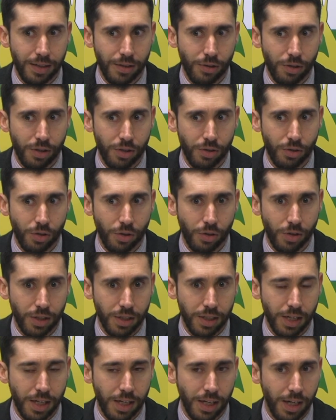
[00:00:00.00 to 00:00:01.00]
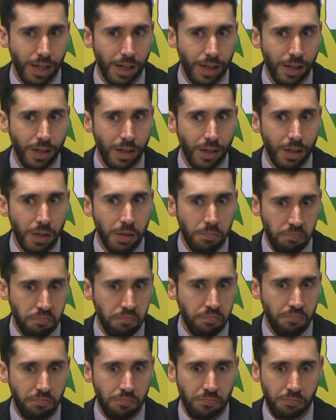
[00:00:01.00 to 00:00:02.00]
Entonces yo creo que sí que
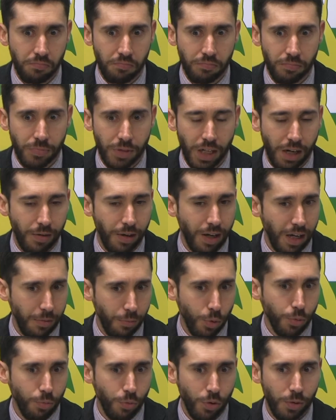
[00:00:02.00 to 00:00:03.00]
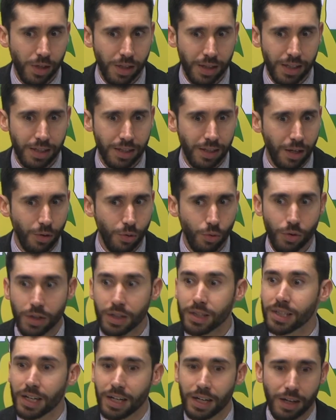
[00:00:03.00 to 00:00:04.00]
Mm, trabajamos muy bien desde el
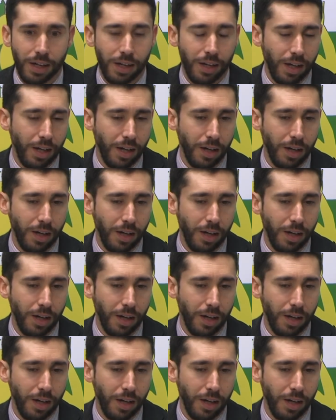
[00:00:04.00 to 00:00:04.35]
lunes el,